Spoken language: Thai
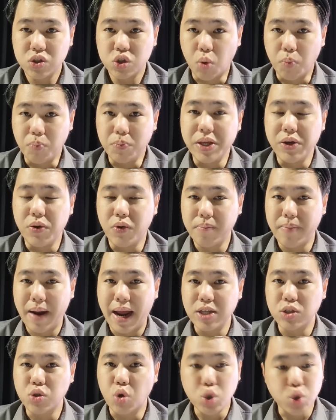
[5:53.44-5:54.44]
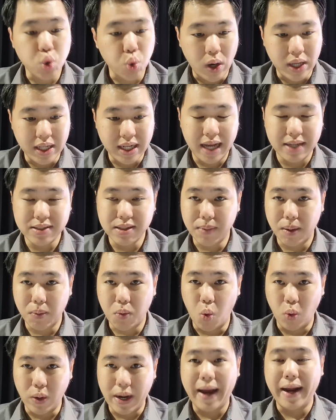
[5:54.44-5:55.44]
จบดีลกันไปสวยๆนะฮะสำหรับ
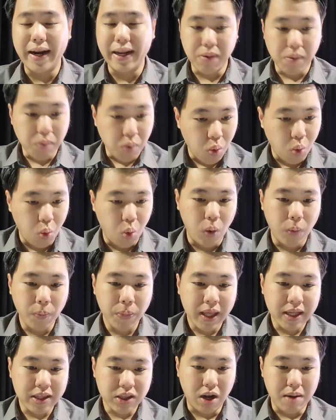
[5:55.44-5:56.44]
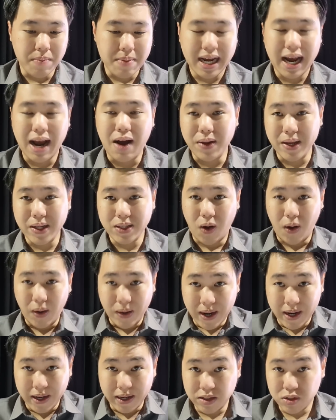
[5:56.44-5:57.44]
หงแดงลิเวอร์พูลตอนนี้มีข่าวดีต่อ
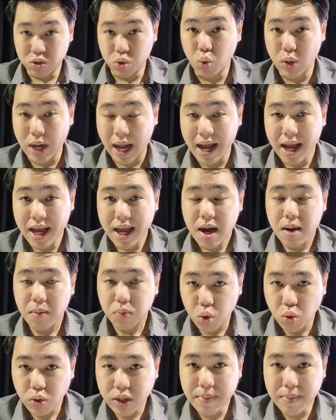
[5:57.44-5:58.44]
เนื่องดูนะพรุ่ง